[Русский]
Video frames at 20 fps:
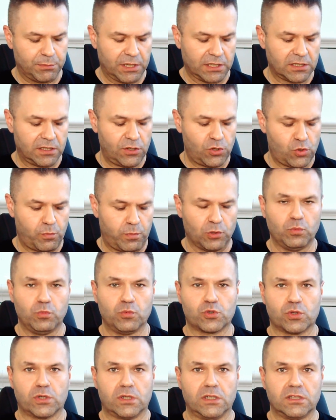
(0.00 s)
Я тогда еще подумал,
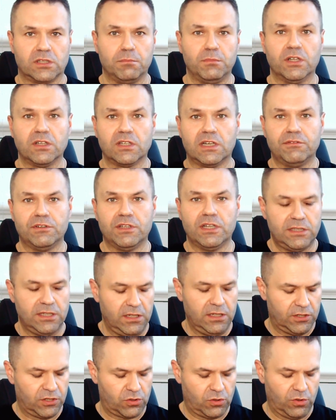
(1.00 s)
что какая-то мелкая
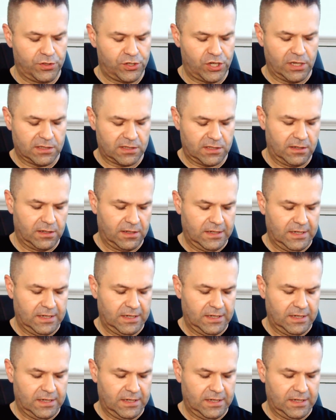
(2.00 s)
винодельня, что ли, частная.